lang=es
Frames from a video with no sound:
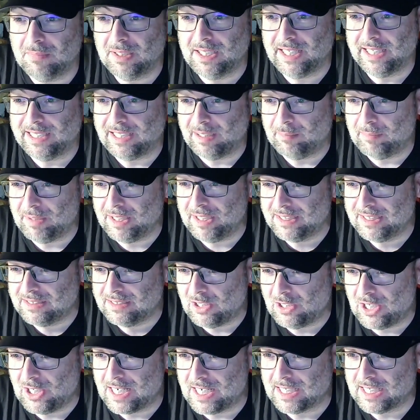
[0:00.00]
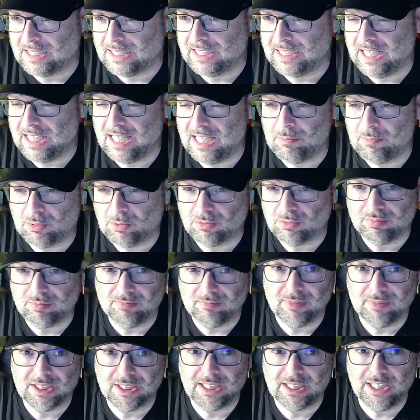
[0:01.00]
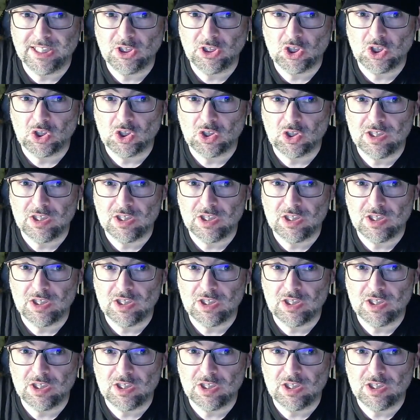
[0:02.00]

que también está ahora retirada. Pues Clayton